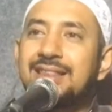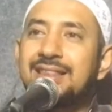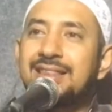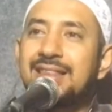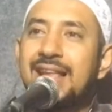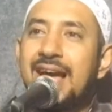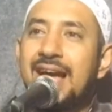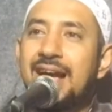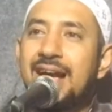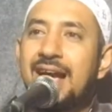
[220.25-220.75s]

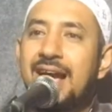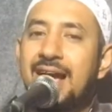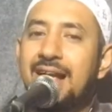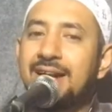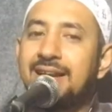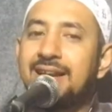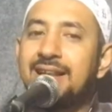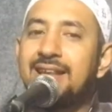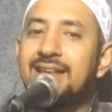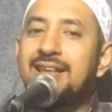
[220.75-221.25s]
tangan
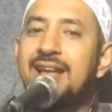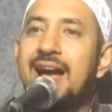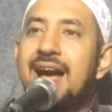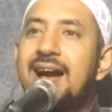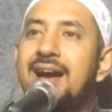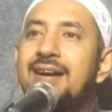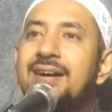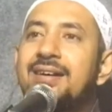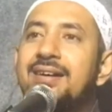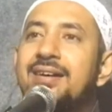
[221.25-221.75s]

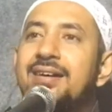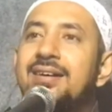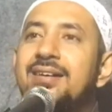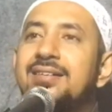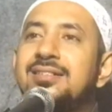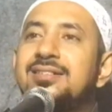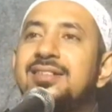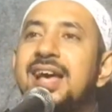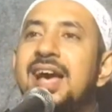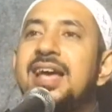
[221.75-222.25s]
yang
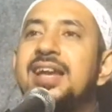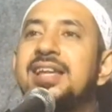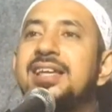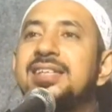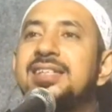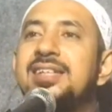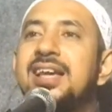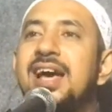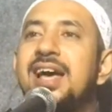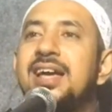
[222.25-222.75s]

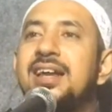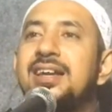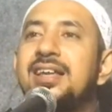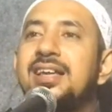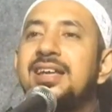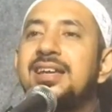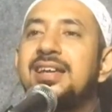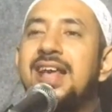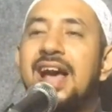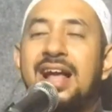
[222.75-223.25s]
jari-jari
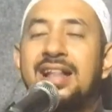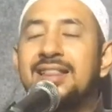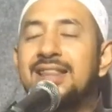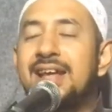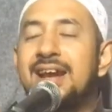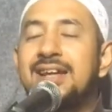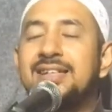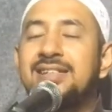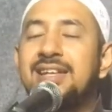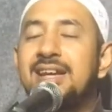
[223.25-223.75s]
di
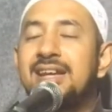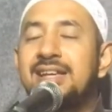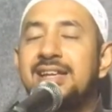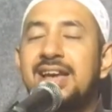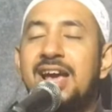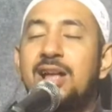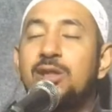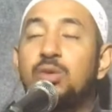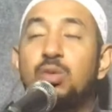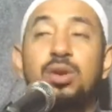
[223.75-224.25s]
antara jarinya
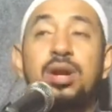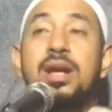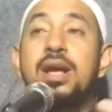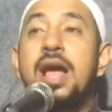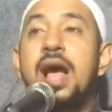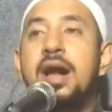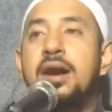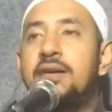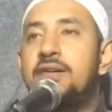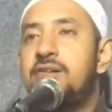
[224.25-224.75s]
itu
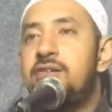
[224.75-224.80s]
renggang.